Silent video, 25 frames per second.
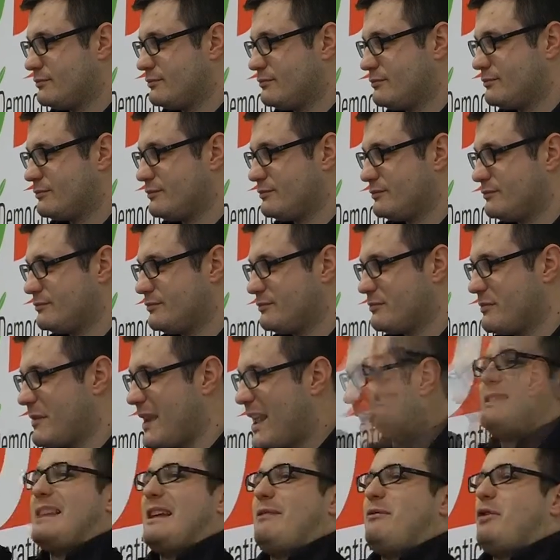Solazzi?
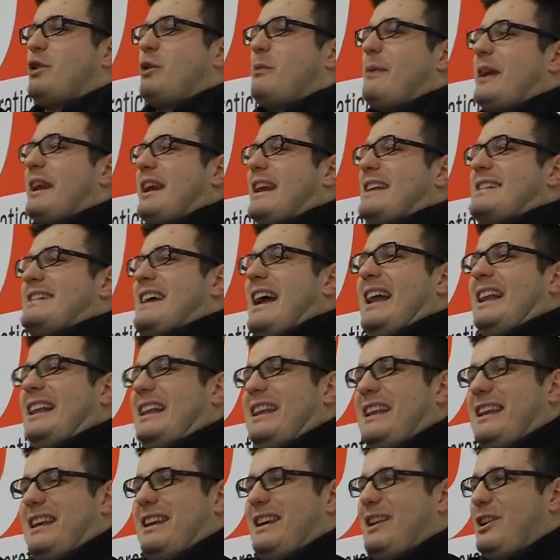Stefano Marchegiani
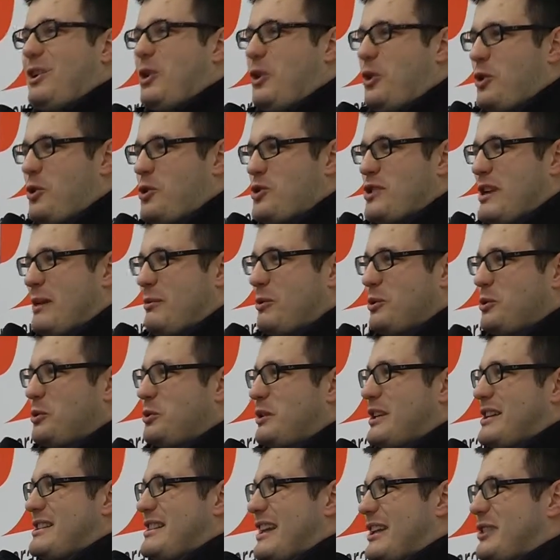eh, lo conosciamo tutti, è
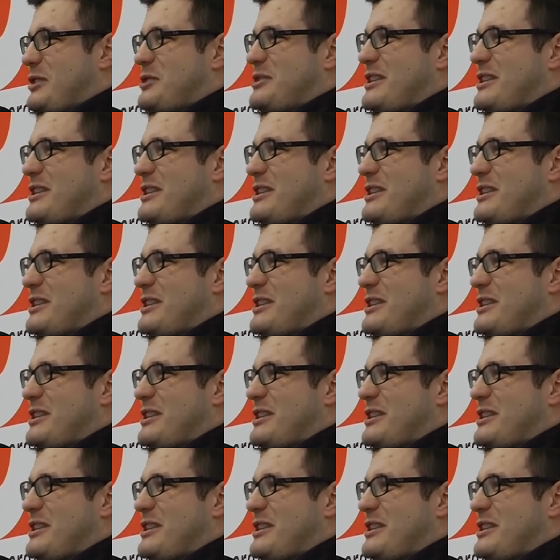stato